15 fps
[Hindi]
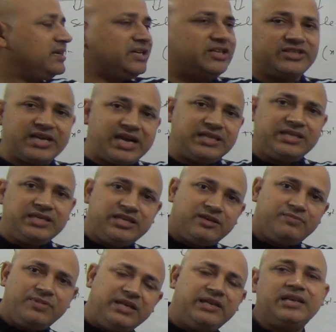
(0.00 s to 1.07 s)
कि शायद
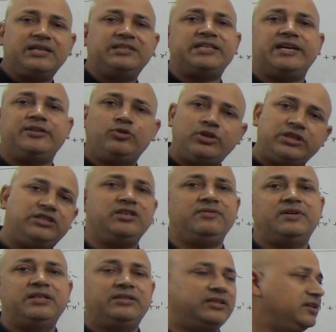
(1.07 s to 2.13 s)
ये भी लग जाए तो अच्छी
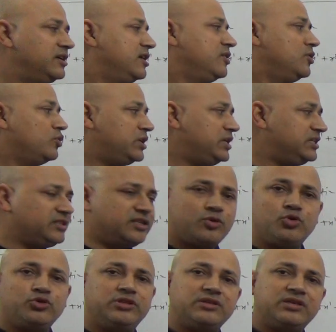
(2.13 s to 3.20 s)
बात है क्योंकि इससे
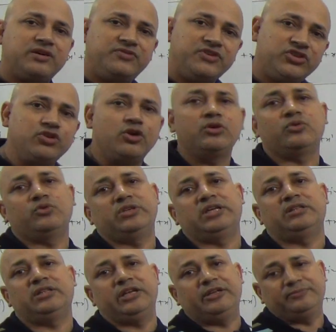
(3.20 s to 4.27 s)
क्वेश्चन काफ़ी शॉर्ट हो
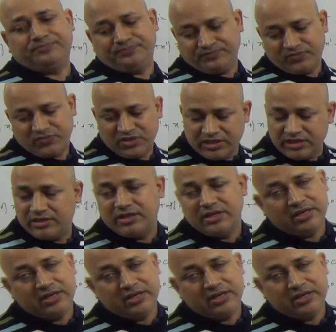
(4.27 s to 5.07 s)
जाता है ठीक है